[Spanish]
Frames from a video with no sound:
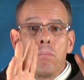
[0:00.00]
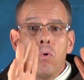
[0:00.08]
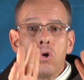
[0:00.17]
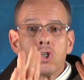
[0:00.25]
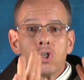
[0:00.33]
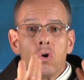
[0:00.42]

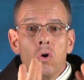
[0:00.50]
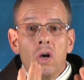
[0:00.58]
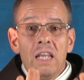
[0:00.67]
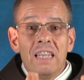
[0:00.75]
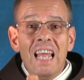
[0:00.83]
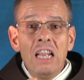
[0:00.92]
puso
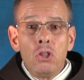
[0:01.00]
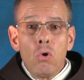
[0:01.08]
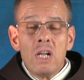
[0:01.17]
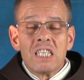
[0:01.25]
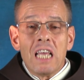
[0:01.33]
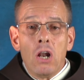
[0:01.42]
dentro
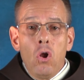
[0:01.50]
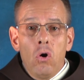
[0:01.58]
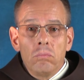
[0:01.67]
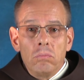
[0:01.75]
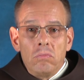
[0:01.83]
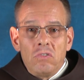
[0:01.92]
del
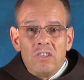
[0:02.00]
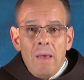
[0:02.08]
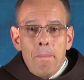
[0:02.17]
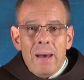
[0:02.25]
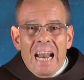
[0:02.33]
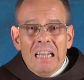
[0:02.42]
salón,
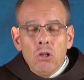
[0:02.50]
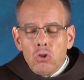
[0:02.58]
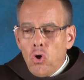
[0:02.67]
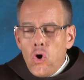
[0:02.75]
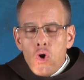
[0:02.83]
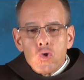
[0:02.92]
separando
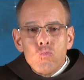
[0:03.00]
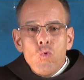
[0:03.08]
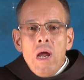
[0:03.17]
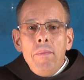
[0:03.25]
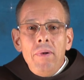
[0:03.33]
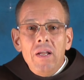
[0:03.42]
todos los
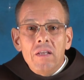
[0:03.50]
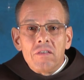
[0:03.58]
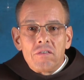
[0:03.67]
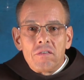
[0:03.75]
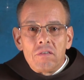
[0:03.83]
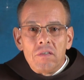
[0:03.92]

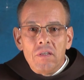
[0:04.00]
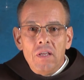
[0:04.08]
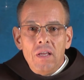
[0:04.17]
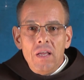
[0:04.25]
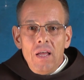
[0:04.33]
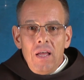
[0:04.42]
muebles,
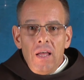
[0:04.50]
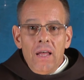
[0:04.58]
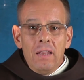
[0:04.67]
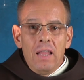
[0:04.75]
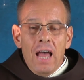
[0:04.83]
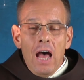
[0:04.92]

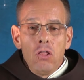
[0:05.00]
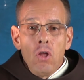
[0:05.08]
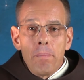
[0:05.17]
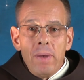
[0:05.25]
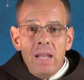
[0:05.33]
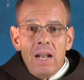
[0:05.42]
dejando
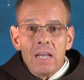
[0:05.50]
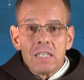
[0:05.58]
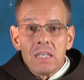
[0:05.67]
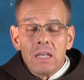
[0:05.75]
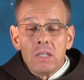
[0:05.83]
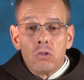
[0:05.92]

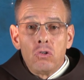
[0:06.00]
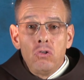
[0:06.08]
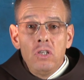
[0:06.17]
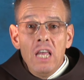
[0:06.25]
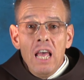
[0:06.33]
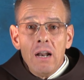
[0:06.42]
apenas
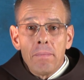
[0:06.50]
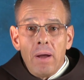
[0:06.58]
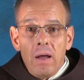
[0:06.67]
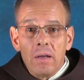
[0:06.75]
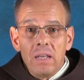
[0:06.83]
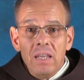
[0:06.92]

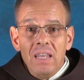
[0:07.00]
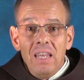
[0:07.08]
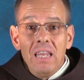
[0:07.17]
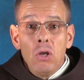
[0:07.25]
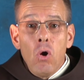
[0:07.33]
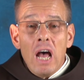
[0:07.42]
hierba
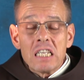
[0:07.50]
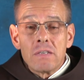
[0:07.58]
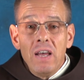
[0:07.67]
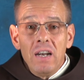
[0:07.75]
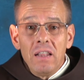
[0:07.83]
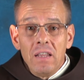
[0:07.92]
y hojas
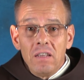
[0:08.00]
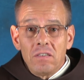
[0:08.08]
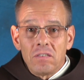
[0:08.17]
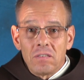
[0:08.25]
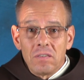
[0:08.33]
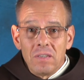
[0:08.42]

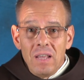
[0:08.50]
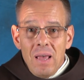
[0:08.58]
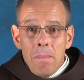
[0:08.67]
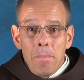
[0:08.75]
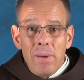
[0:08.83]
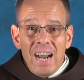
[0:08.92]
verdes
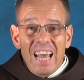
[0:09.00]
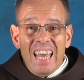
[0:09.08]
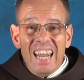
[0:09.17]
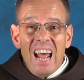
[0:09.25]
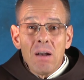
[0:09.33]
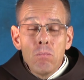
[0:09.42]
para
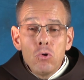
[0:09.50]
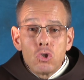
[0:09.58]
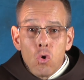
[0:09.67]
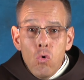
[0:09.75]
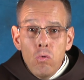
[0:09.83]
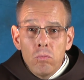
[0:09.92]
crear
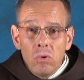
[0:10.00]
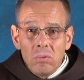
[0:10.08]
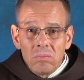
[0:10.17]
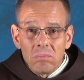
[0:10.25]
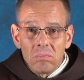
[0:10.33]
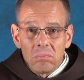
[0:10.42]
mucho humo
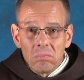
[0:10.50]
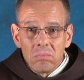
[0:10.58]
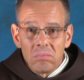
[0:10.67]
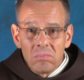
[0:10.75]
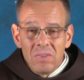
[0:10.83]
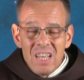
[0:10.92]

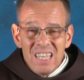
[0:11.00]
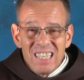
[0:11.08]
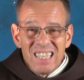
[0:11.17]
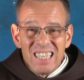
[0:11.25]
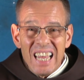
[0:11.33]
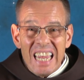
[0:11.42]

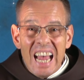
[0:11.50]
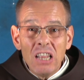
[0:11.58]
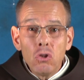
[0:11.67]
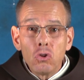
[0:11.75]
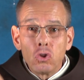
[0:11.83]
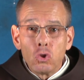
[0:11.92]

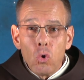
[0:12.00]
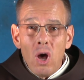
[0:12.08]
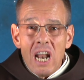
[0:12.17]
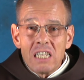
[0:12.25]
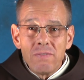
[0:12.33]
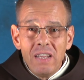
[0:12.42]
sellando todas las